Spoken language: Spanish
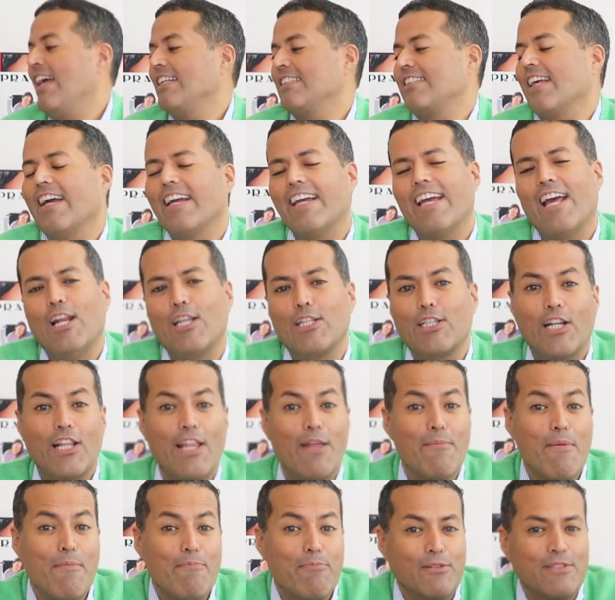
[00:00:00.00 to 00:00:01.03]
Saben que el otro
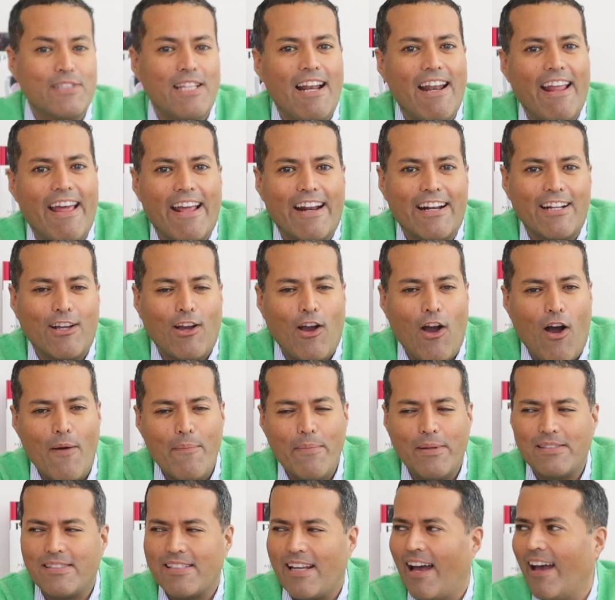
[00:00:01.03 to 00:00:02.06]
día me puse a leer
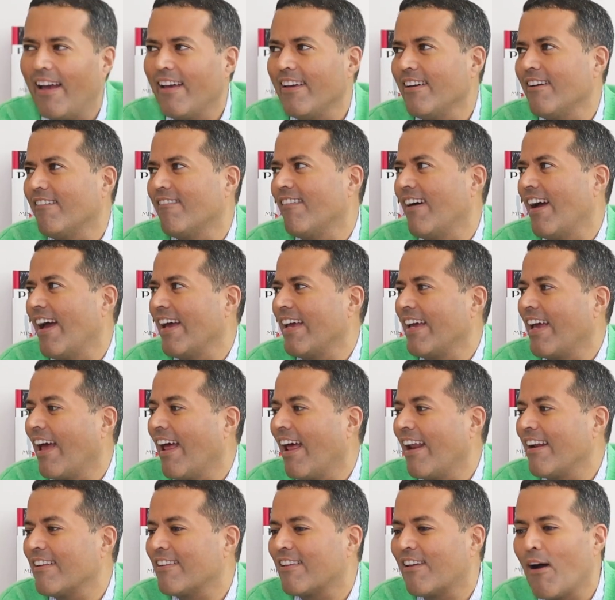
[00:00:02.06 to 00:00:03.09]
comments. Ay,
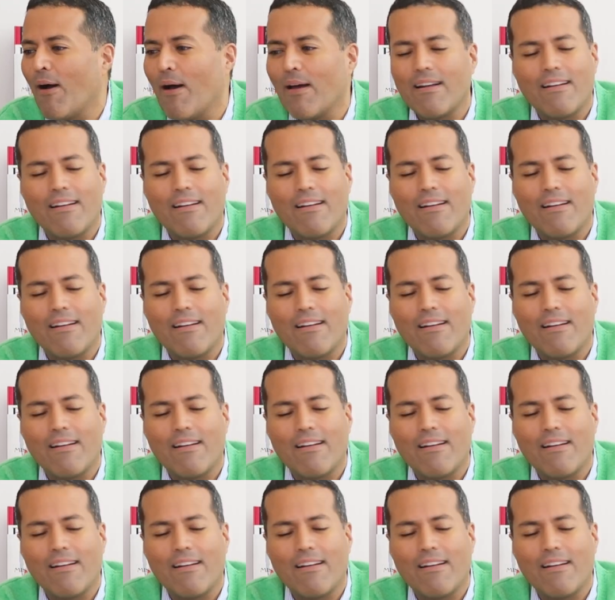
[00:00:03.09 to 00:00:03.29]
güey.